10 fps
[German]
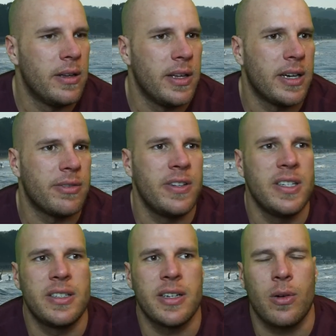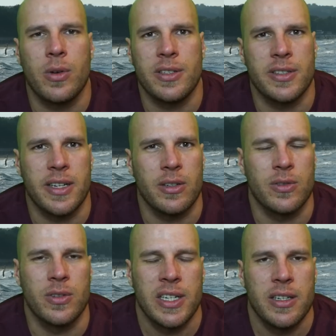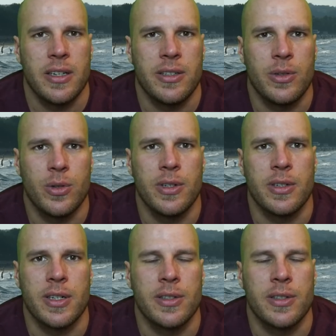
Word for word: ja, viel traurig seid, aus unerklärlichen Gründen.